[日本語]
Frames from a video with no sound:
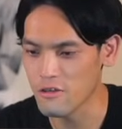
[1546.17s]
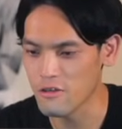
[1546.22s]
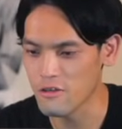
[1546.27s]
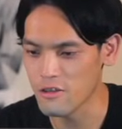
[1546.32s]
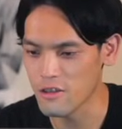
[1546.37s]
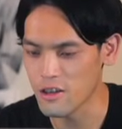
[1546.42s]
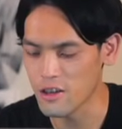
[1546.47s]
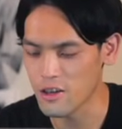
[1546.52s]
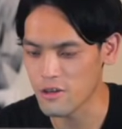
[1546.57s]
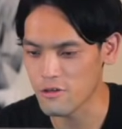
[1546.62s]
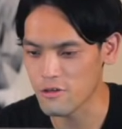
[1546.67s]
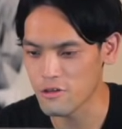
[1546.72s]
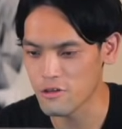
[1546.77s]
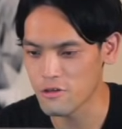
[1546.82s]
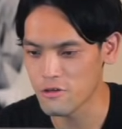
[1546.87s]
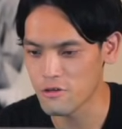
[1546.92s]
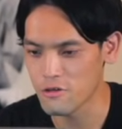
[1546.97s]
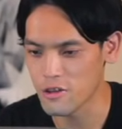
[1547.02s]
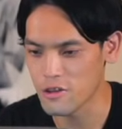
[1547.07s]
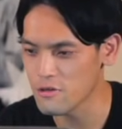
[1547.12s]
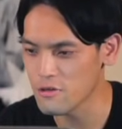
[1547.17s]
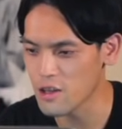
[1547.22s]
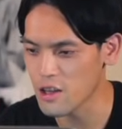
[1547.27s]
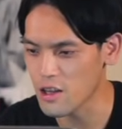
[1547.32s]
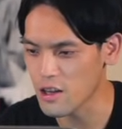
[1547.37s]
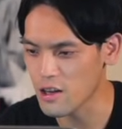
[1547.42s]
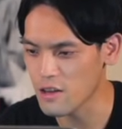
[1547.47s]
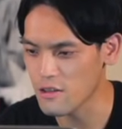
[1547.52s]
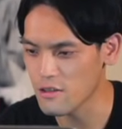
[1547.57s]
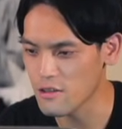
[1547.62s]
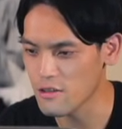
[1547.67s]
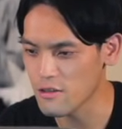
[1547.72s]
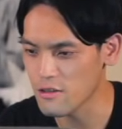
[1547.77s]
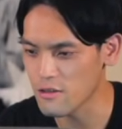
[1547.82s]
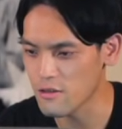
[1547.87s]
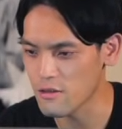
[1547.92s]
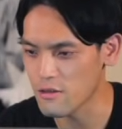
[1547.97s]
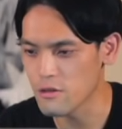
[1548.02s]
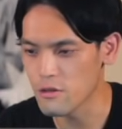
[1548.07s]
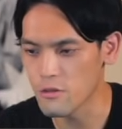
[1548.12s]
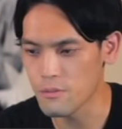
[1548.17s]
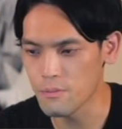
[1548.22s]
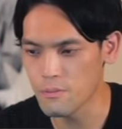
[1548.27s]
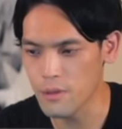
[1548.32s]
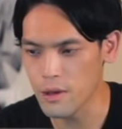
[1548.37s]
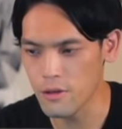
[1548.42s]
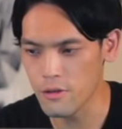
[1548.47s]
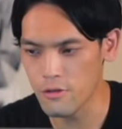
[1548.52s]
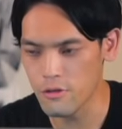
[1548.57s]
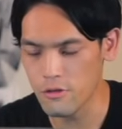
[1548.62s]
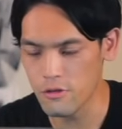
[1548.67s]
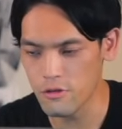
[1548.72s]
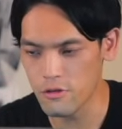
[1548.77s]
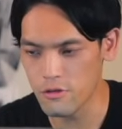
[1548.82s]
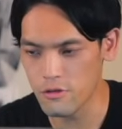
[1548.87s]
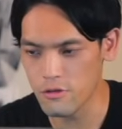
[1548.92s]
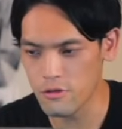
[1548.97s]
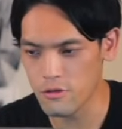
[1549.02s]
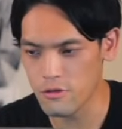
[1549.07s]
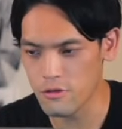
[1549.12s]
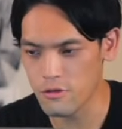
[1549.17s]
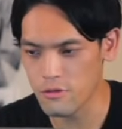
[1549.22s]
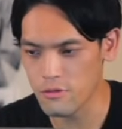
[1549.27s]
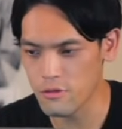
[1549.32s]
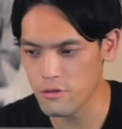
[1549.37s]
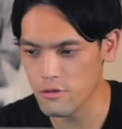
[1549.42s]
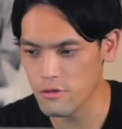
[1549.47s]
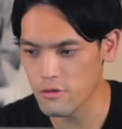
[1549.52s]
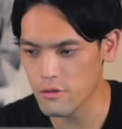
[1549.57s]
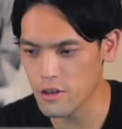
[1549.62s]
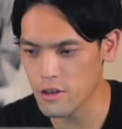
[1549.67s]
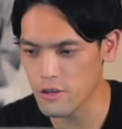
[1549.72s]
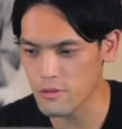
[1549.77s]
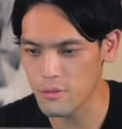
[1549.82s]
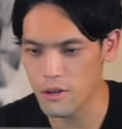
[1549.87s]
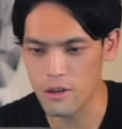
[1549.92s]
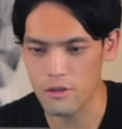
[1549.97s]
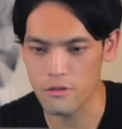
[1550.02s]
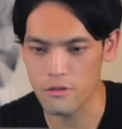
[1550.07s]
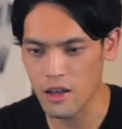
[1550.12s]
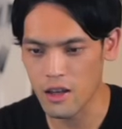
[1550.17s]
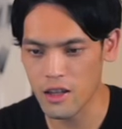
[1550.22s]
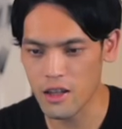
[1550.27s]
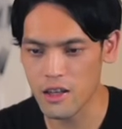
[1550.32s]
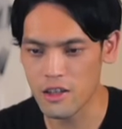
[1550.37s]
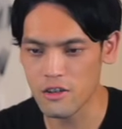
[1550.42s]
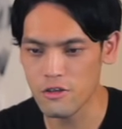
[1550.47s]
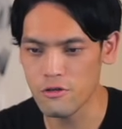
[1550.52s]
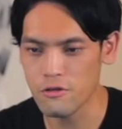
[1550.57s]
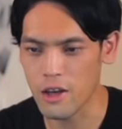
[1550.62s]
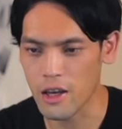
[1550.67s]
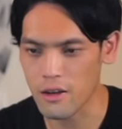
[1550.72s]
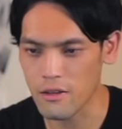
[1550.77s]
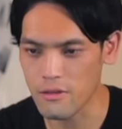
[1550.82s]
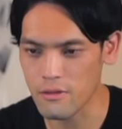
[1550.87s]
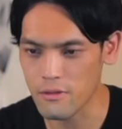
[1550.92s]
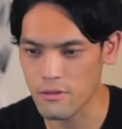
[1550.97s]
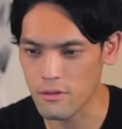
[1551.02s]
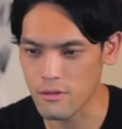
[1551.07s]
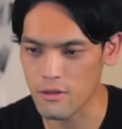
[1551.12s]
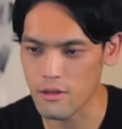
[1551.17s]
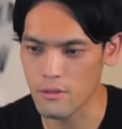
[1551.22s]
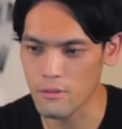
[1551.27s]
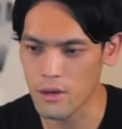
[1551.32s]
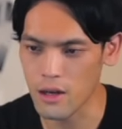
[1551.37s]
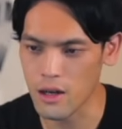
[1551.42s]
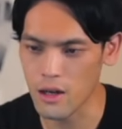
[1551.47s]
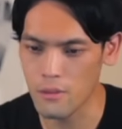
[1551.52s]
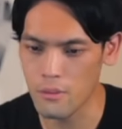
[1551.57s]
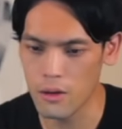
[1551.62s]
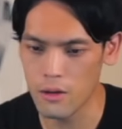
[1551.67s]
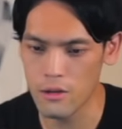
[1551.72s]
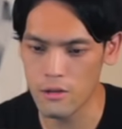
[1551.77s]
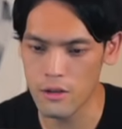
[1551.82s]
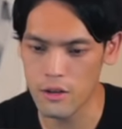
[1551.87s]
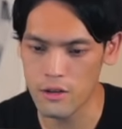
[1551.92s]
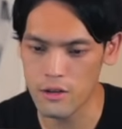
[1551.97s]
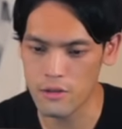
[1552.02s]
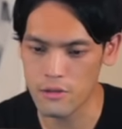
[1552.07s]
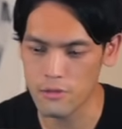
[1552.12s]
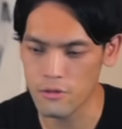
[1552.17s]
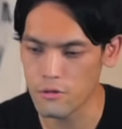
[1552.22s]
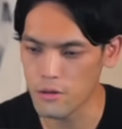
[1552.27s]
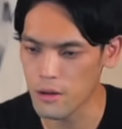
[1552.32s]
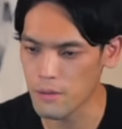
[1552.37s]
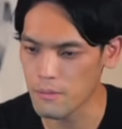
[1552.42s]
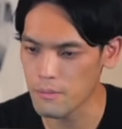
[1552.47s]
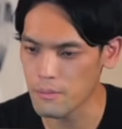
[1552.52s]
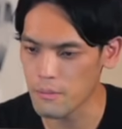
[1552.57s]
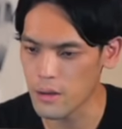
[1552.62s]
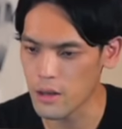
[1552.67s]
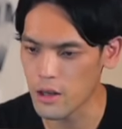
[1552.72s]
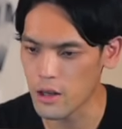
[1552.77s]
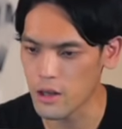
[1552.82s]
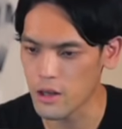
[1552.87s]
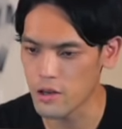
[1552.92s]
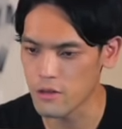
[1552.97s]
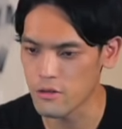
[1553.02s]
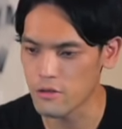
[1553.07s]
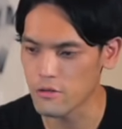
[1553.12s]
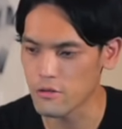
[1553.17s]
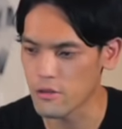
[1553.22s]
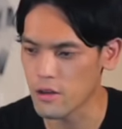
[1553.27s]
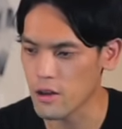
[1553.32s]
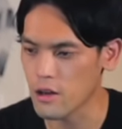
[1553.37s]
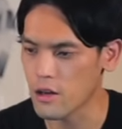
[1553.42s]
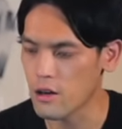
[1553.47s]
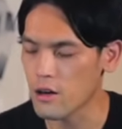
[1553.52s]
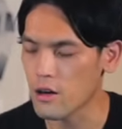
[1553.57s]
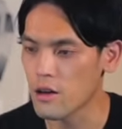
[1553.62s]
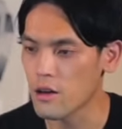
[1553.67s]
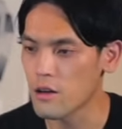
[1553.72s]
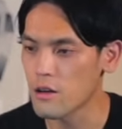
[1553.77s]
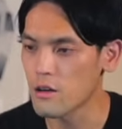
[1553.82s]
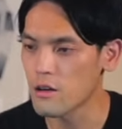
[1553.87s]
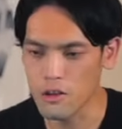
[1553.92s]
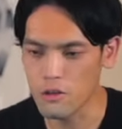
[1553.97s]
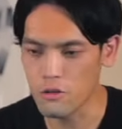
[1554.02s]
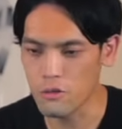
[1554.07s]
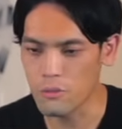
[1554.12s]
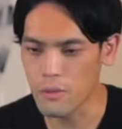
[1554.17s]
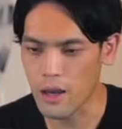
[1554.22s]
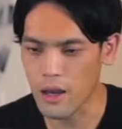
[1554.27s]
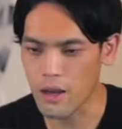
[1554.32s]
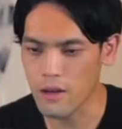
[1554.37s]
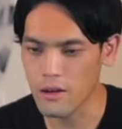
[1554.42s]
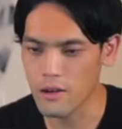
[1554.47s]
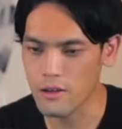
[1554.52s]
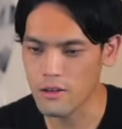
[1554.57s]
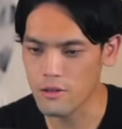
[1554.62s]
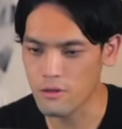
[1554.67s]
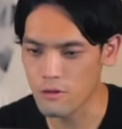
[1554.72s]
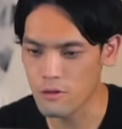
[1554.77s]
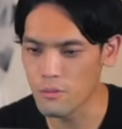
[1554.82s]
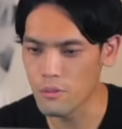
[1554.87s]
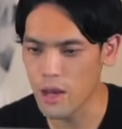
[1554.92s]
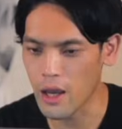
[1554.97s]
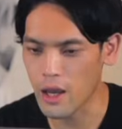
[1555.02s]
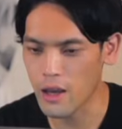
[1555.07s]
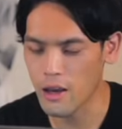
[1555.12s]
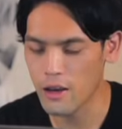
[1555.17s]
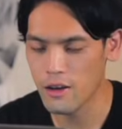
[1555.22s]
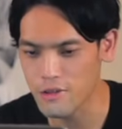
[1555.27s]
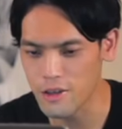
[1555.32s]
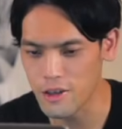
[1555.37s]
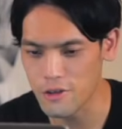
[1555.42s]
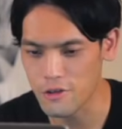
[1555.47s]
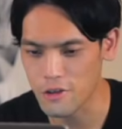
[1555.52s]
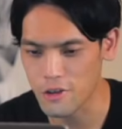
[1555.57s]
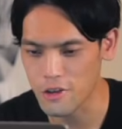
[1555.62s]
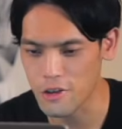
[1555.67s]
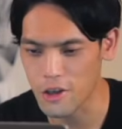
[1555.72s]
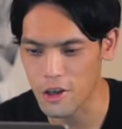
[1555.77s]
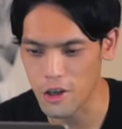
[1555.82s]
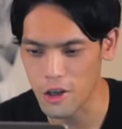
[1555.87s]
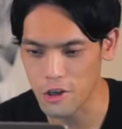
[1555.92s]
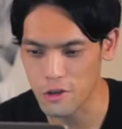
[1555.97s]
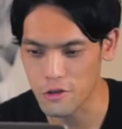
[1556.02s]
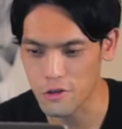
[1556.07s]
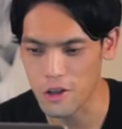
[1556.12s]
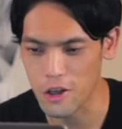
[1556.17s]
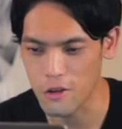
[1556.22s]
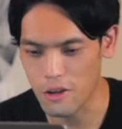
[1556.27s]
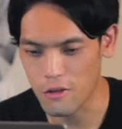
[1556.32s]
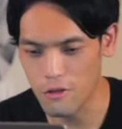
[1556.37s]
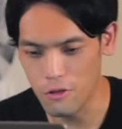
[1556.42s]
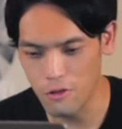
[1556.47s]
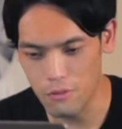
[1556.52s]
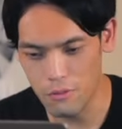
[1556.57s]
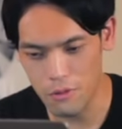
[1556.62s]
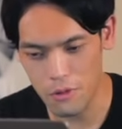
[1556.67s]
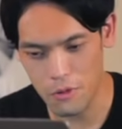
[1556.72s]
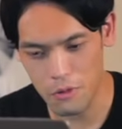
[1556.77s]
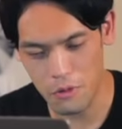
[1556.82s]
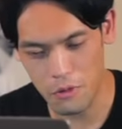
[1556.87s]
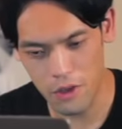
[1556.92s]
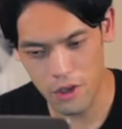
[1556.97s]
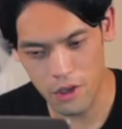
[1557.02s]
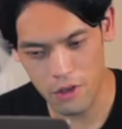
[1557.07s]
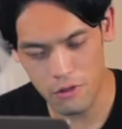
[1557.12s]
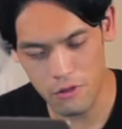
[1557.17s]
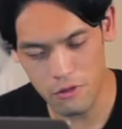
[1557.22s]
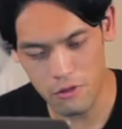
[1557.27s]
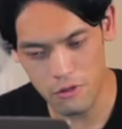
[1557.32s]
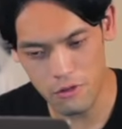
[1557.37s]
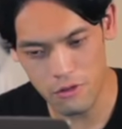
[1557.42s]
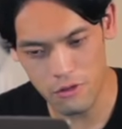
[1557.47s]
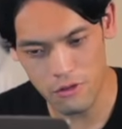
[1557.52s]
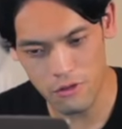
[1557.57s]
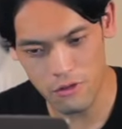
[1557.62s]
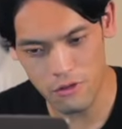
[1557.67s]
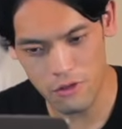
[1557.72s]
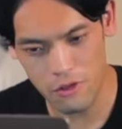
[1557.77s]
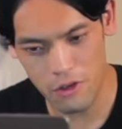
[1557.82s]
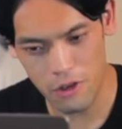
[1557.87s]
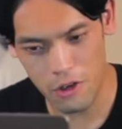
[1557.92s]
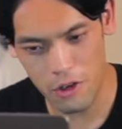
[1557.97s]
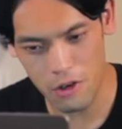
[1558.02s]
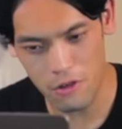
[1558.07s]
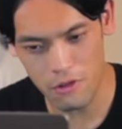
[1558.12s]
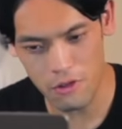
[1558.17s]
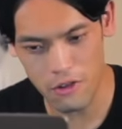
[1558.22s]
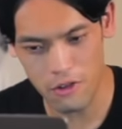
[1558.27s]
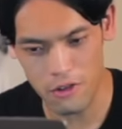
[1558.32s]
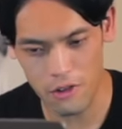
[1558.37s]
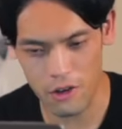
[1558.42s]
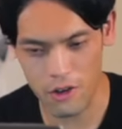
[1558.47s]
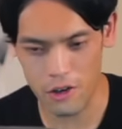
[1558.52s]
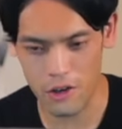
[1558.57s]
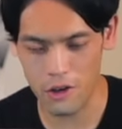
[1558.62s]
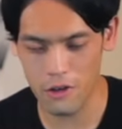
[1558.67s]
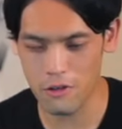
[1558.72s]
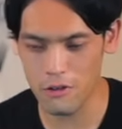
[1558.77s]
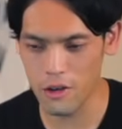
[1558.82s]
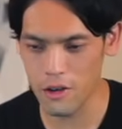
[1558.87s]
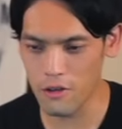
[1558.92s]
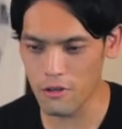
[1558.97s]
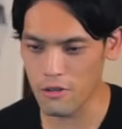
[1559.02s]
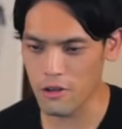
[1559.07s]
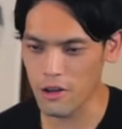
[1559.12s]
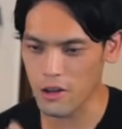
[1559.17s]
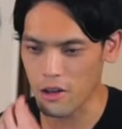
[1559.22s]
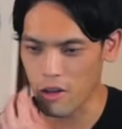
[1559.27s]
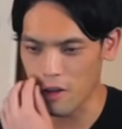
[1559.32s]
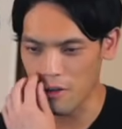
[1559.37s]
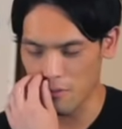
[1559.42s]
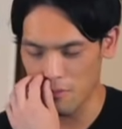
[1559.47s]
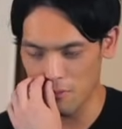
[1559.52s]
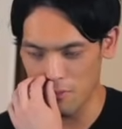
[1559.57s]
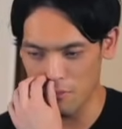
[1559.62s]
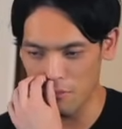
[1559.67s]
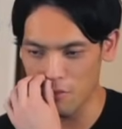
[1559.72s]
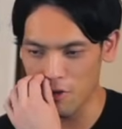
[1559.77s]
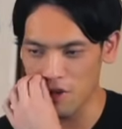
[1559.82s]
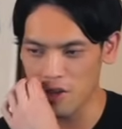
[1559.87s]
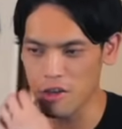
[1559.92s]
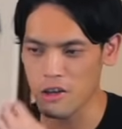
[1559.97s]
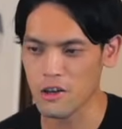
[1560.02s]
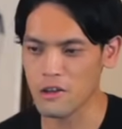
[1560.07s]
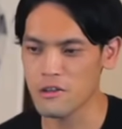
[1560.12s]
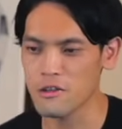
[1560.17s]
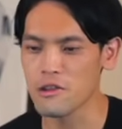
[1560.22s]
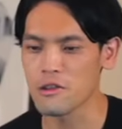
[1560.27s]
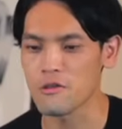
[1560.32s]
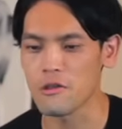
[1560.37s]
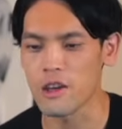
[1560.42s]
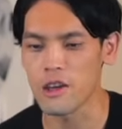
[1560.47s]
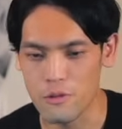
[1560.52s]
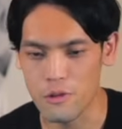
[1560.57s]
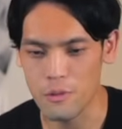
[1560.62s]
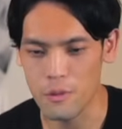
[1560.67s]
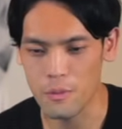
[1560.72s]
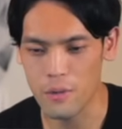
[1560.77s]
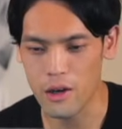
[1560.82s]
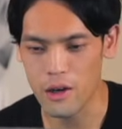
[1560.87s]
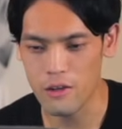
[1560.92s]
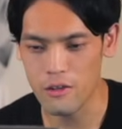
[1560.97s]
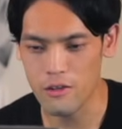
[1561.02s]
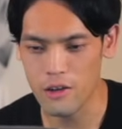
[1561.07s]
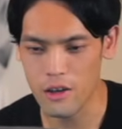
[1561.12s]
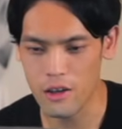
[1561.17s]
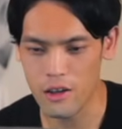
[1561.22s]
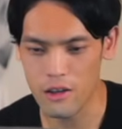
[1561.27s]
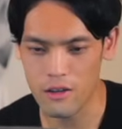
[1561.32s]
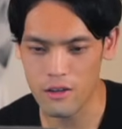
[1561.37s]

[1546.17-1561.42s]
410はくねえなうん、650の普通のやつもあ70円、うん、まあラベルレスもやっぱりいいっすよねはい、あどん兵衛どん兵衛38円安いなどん兵衛今160高くなってなんか100円ぐらいで昔買えてたのにもう今倍ぐらい